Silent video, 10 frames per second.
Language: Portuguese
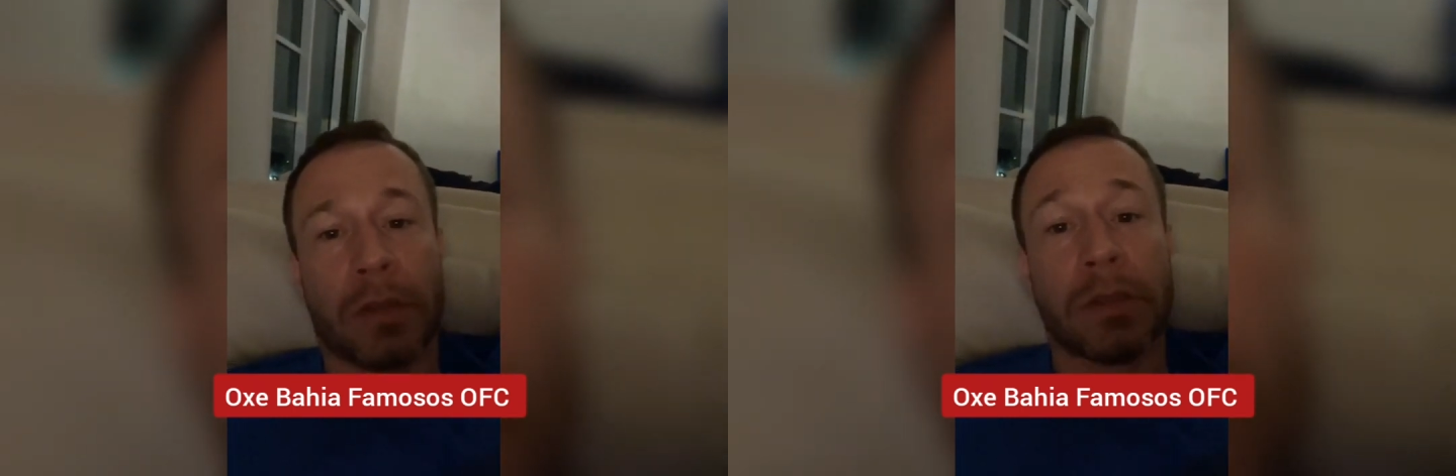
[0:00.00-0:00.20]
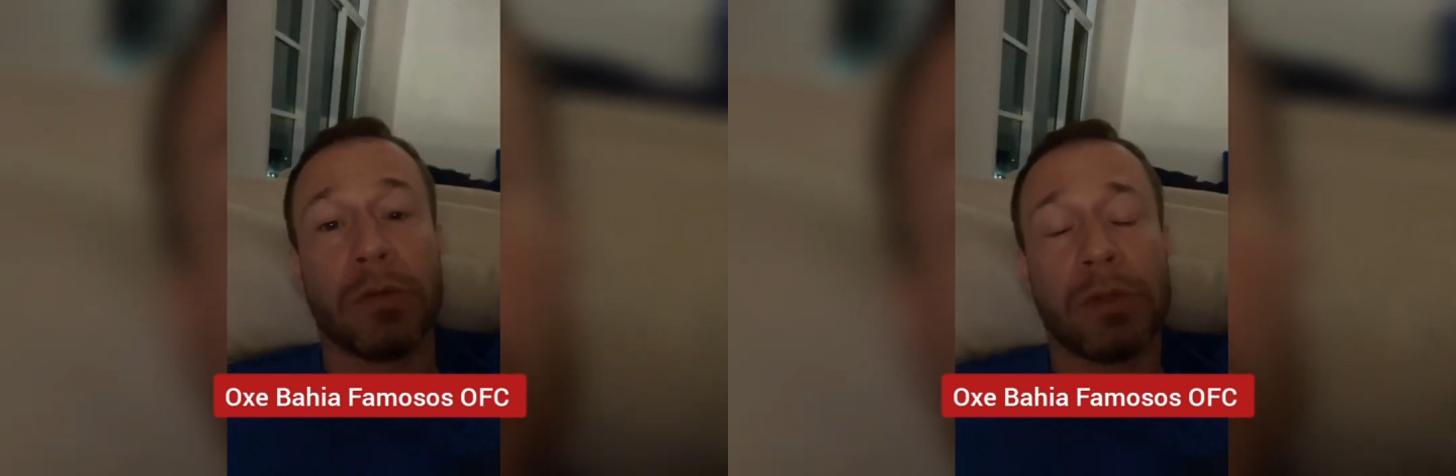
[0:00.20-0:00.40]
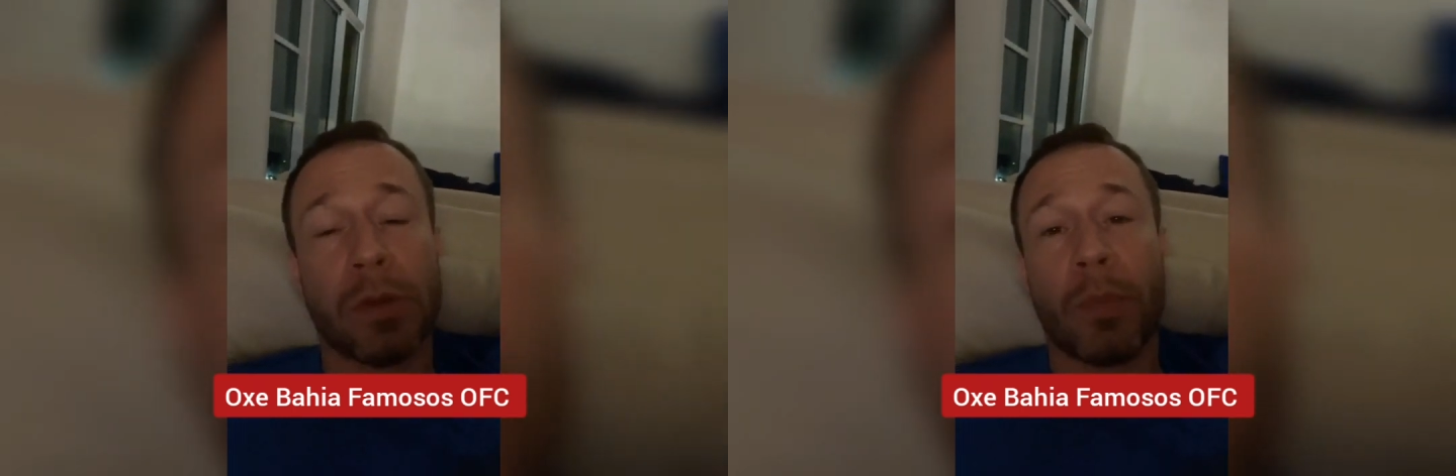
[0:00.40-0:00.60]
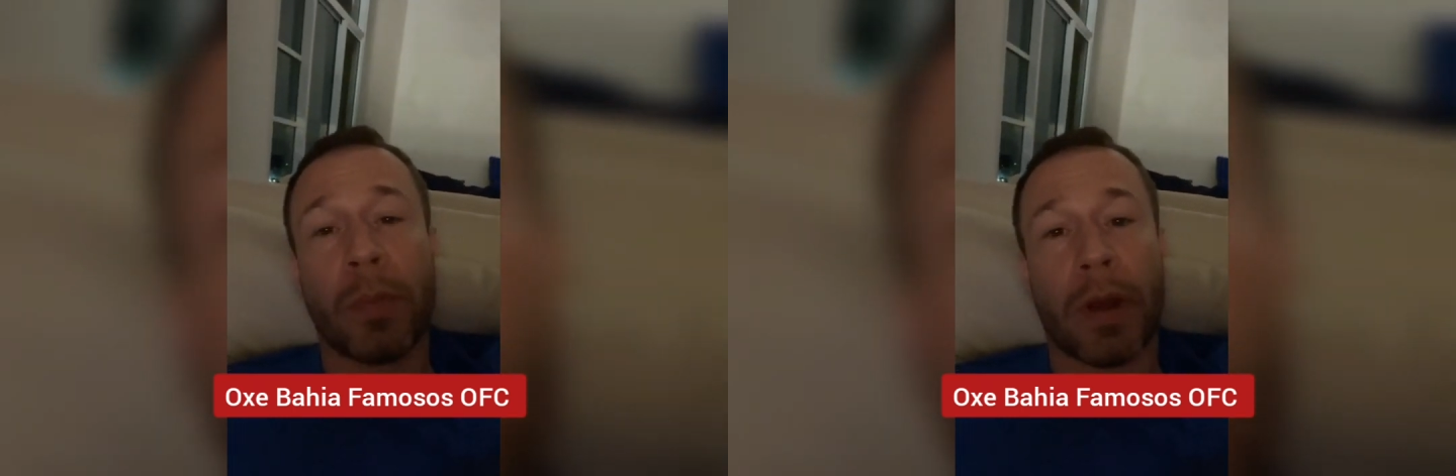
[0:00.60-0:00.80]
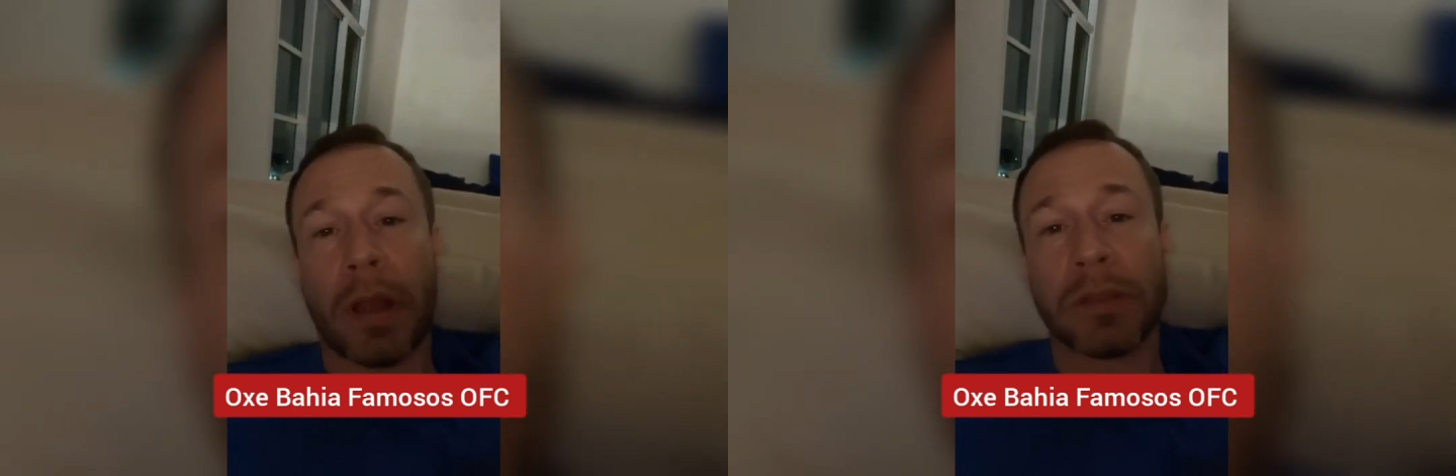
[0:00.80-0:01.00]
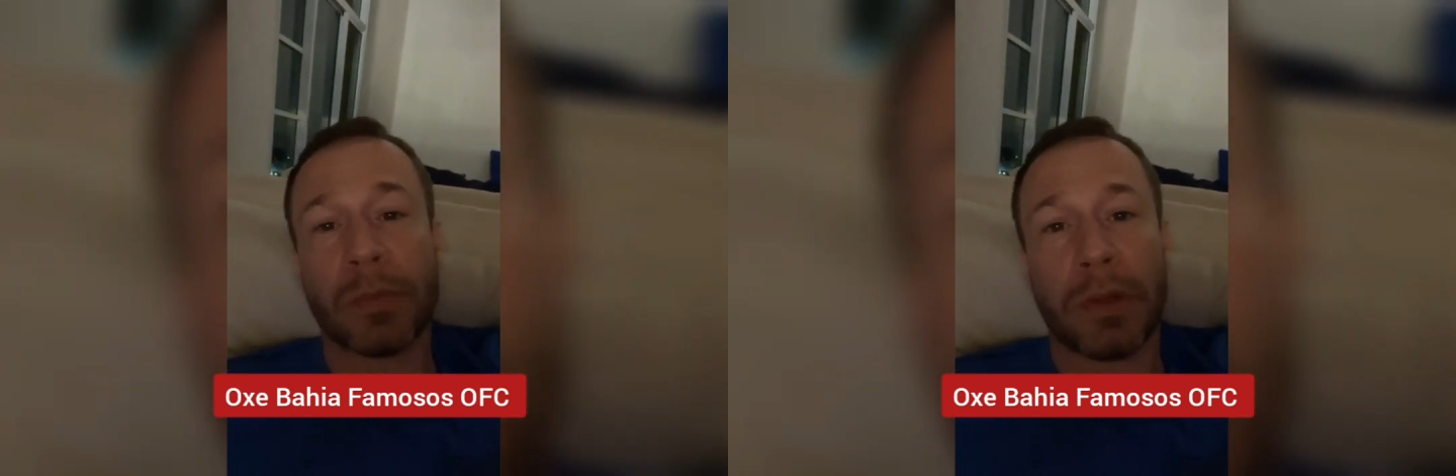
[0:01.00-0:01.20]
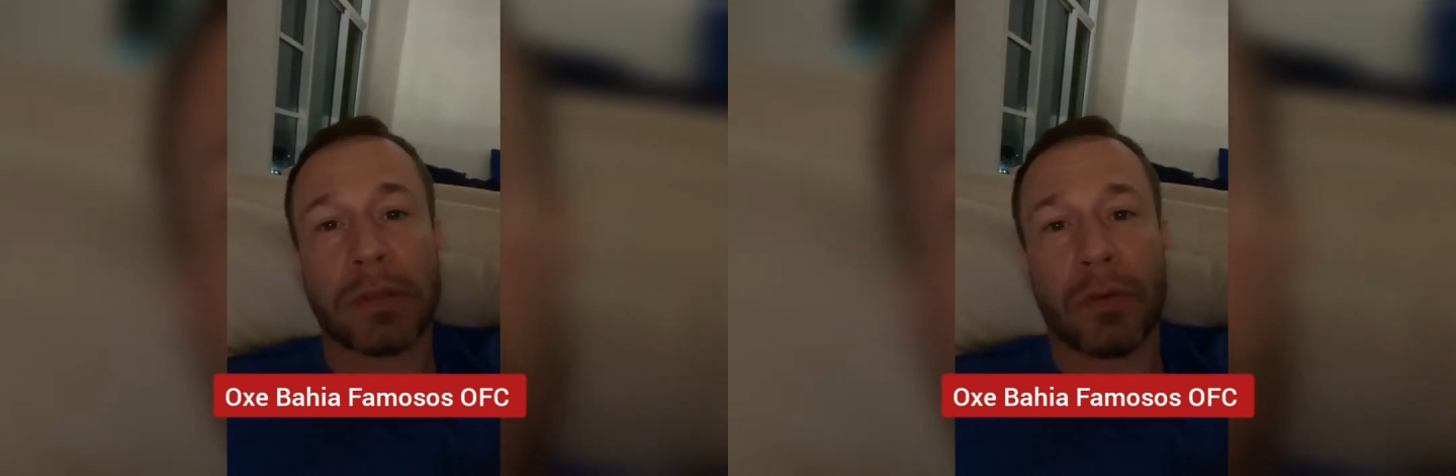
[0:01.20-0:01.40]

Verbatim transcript: Vocês não estão preparados para essa